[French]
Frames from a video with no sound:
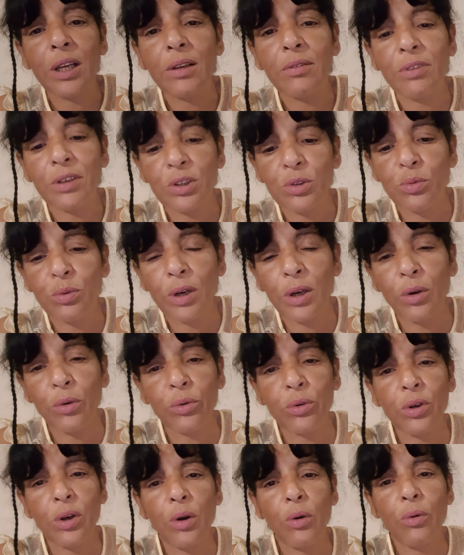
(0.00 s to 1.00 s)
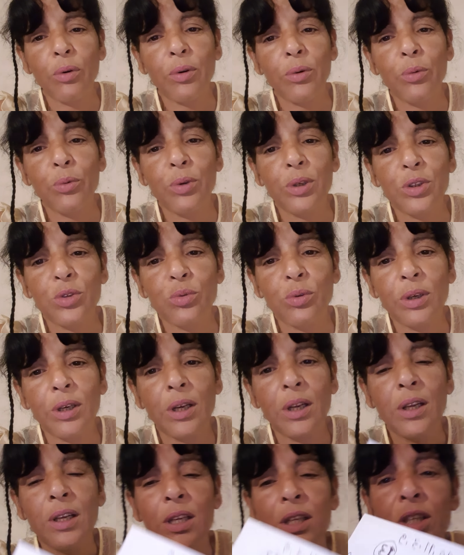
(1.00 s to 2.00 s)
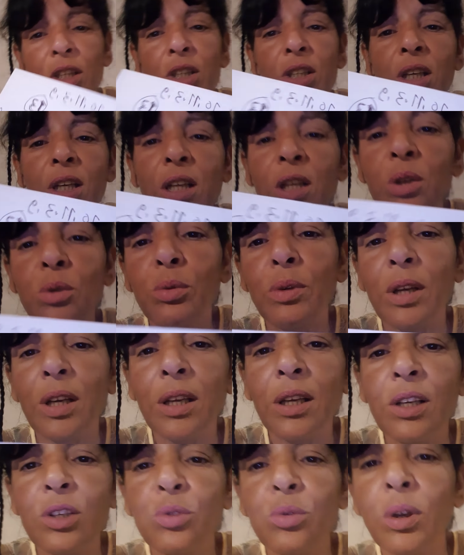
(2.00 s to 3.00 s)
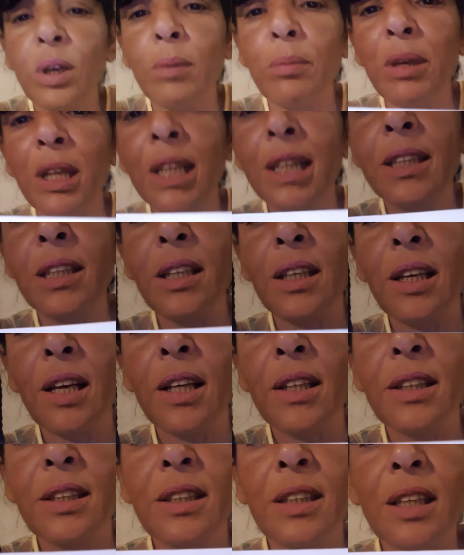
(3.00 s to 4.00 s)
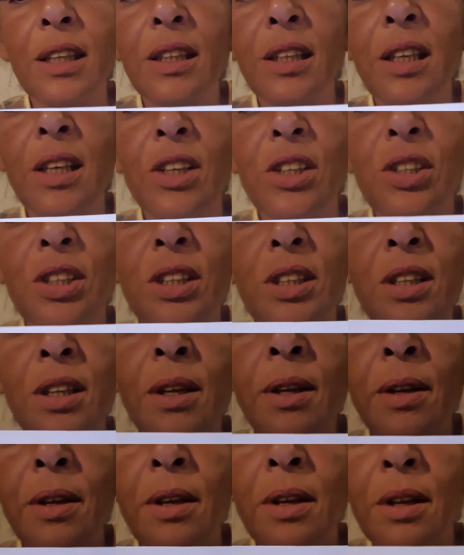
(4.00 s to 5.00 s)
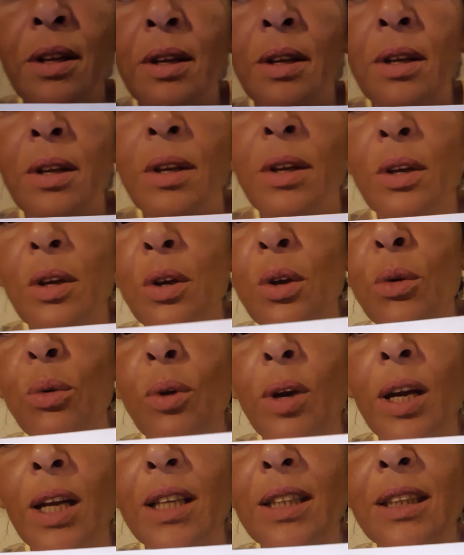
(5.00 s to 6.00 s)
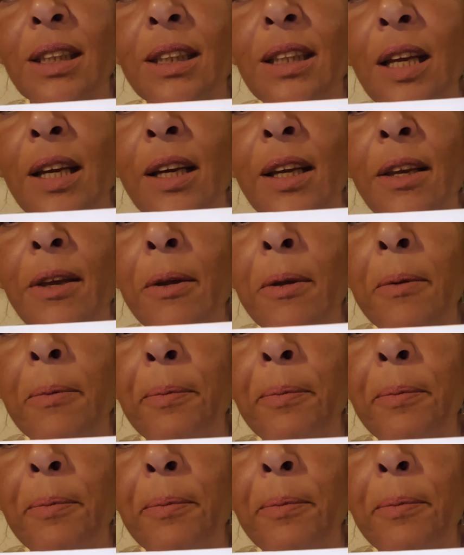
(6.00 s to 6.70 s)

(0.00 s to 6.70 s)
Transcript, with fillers: qui va jouer long, oui, jouer le chaîne réduire, il a joué un multi, un 7, il agite. Voilà, 5,